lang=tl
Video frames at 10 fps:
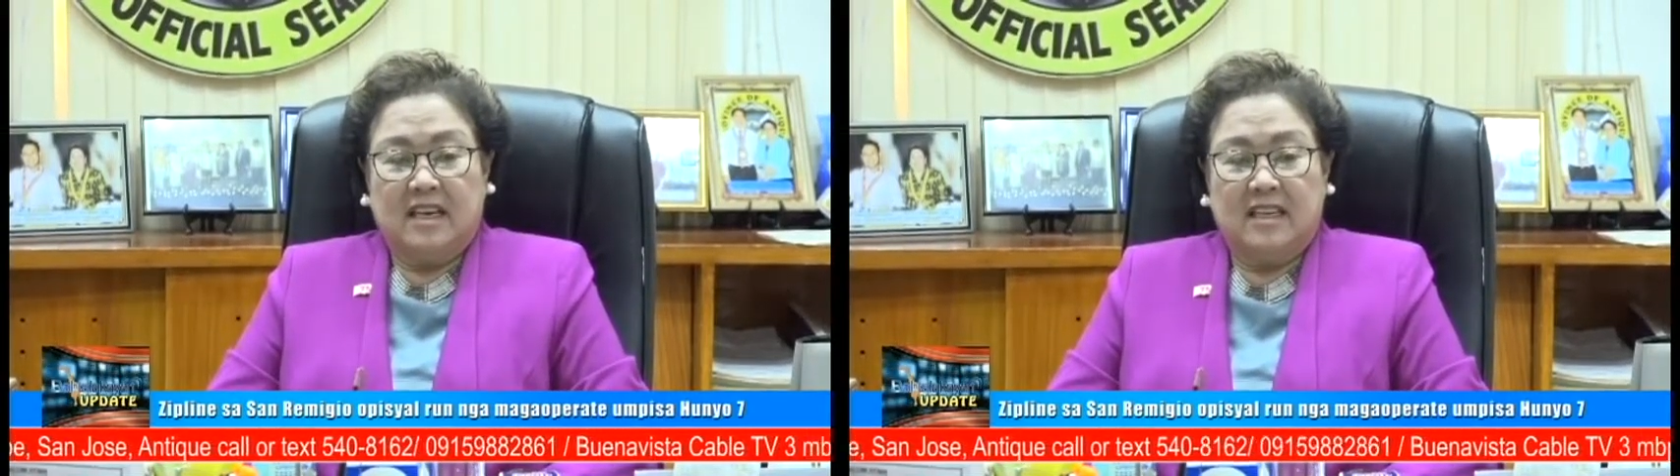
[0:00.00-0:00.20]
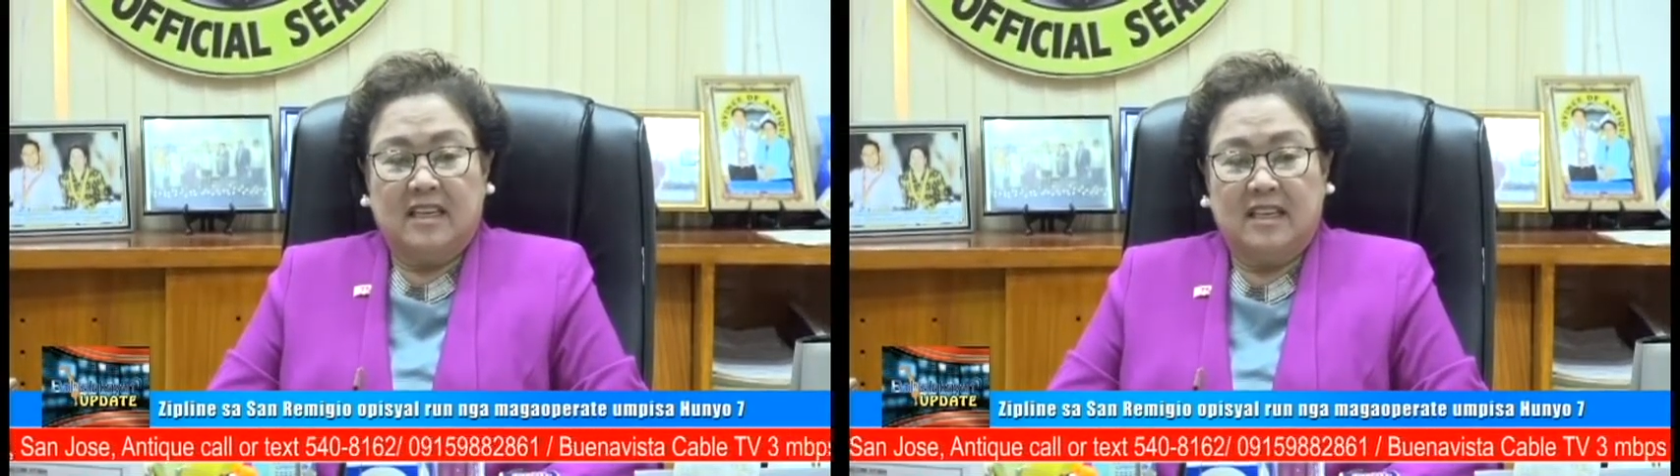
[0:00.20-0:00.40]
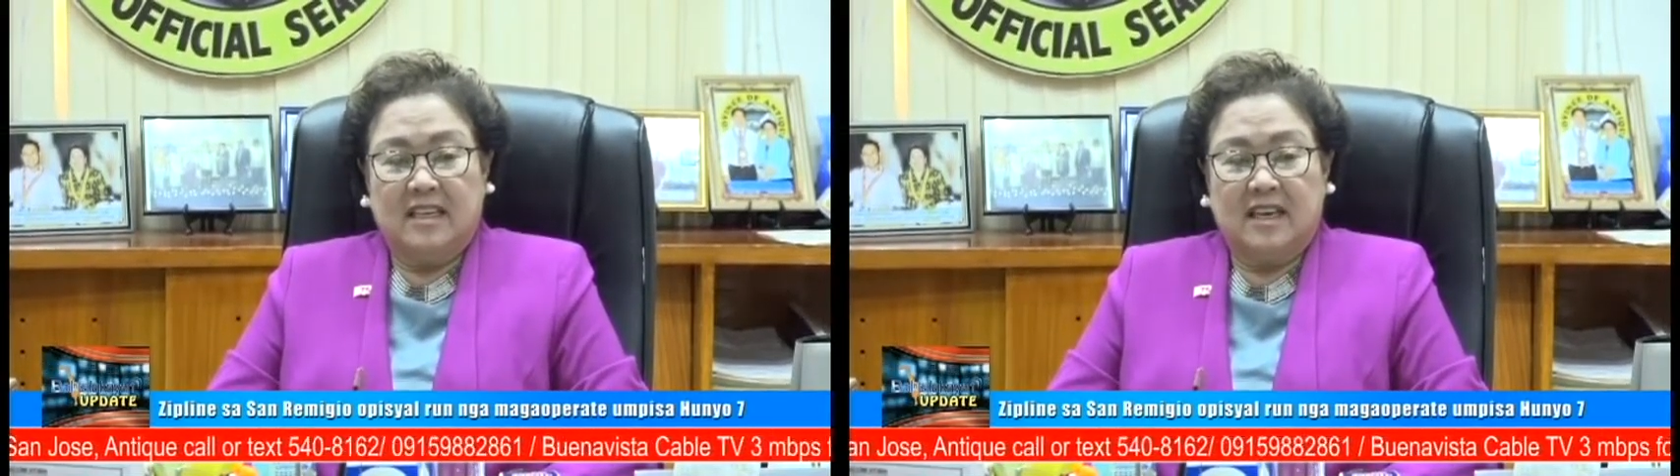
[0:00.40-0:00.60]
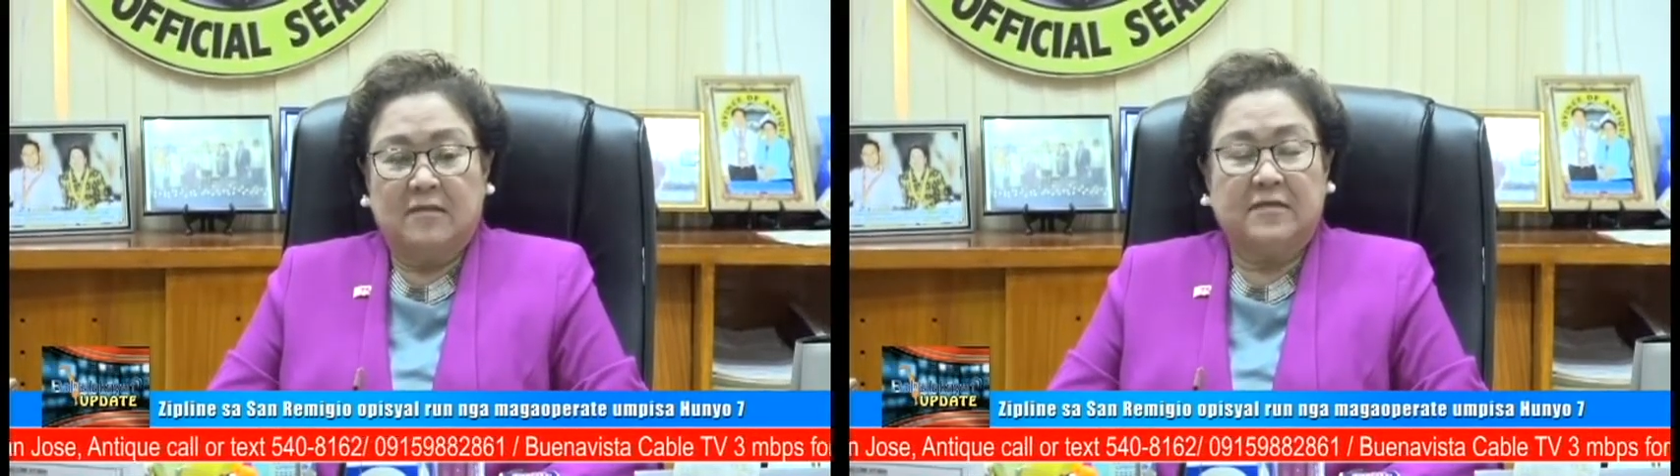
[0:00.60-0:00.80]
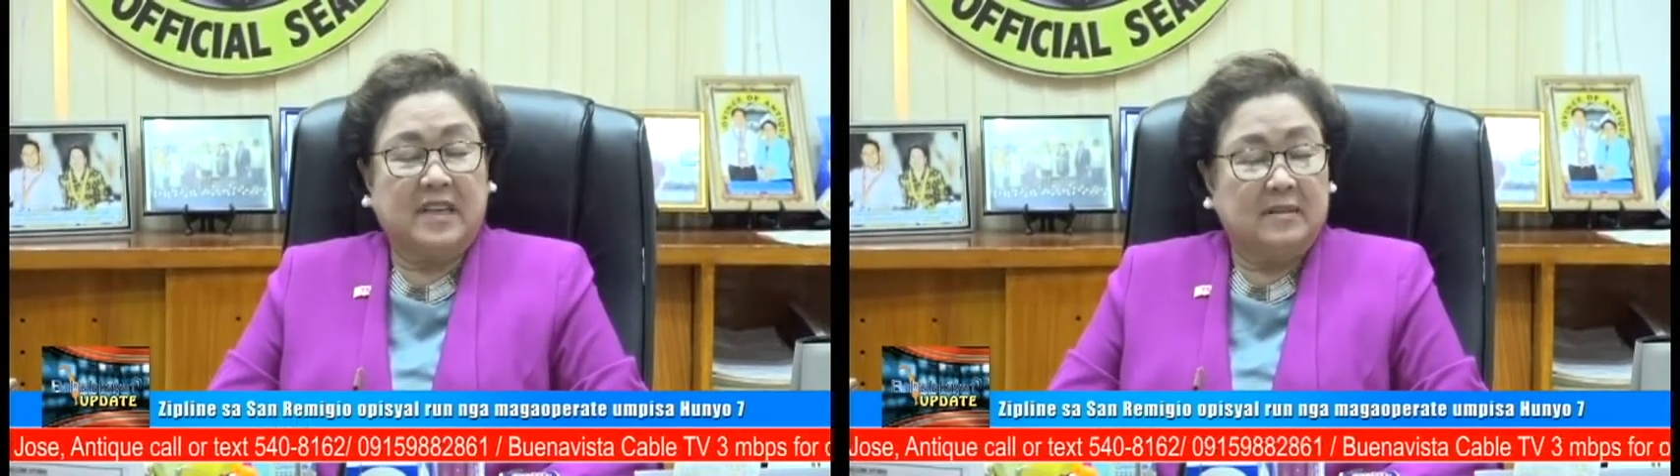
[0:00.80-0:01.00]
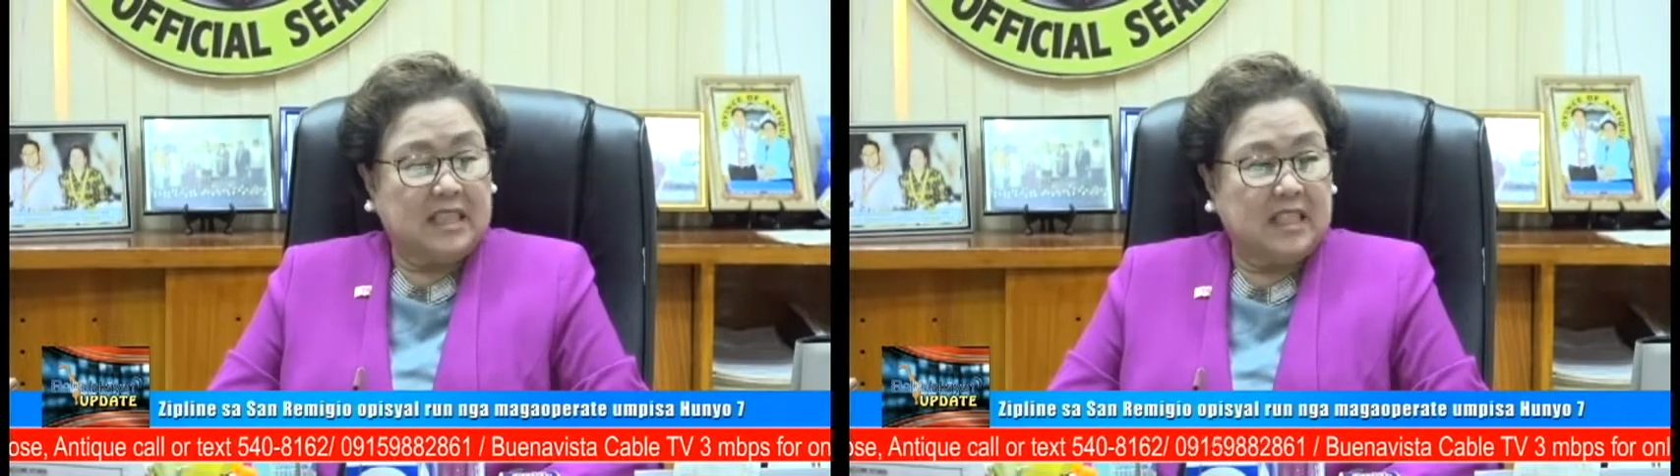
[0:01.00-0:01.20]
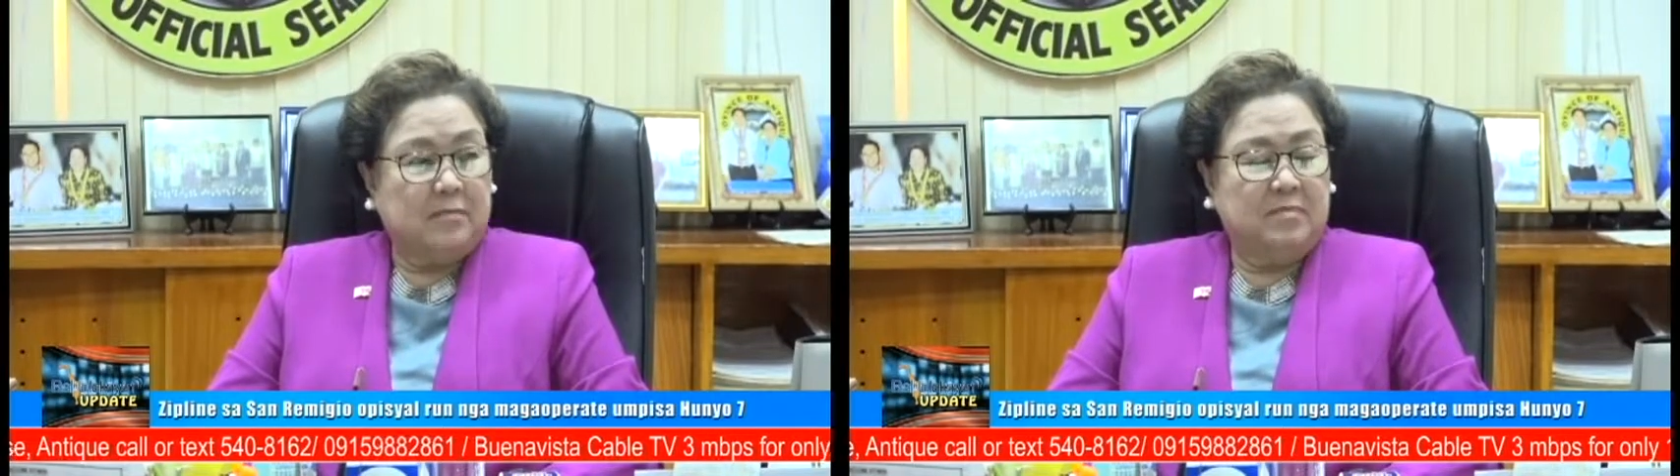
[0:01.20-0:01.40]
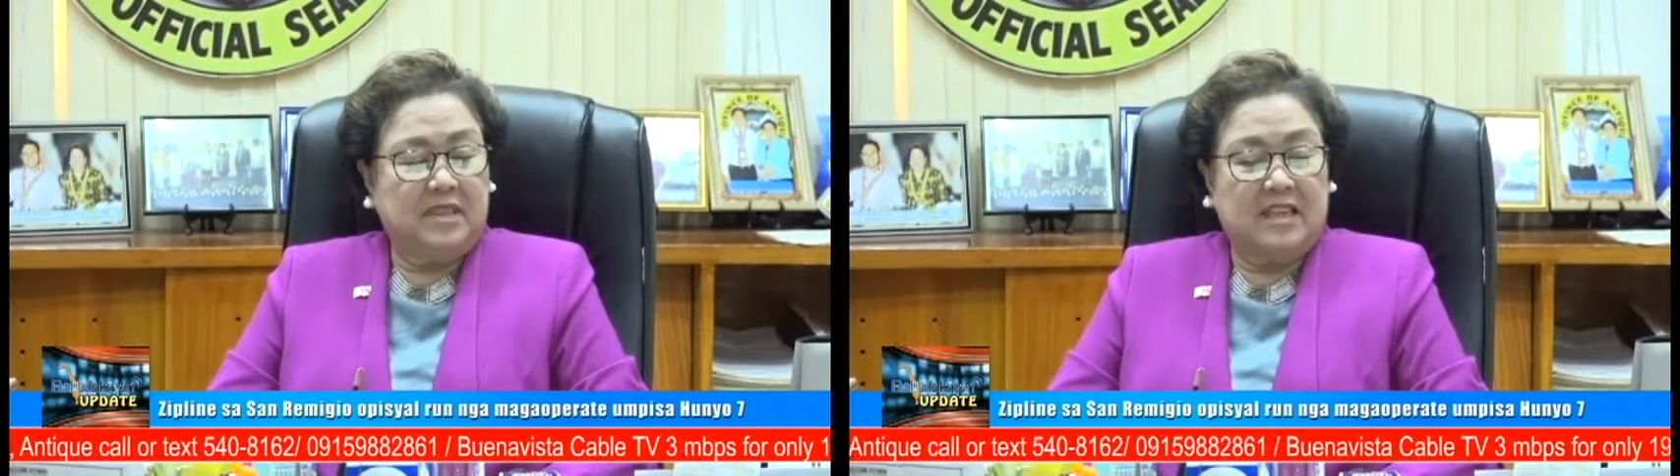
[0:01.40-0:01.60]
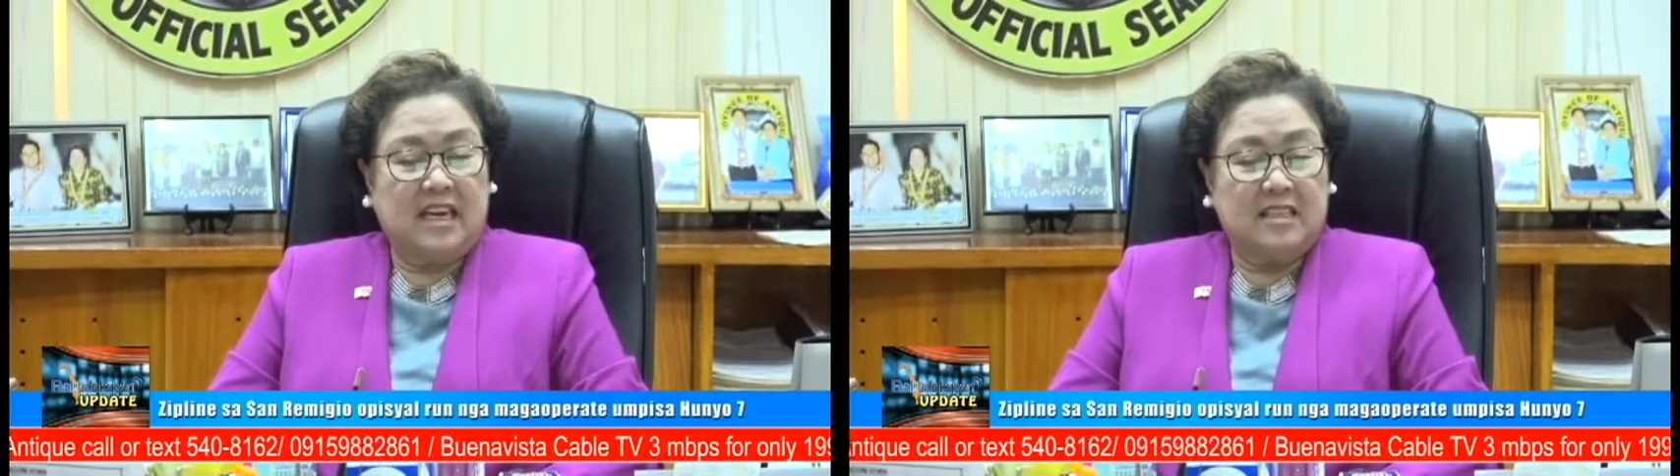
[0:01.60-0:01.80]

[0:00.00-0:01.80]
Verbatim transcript: uh, affirmative uh,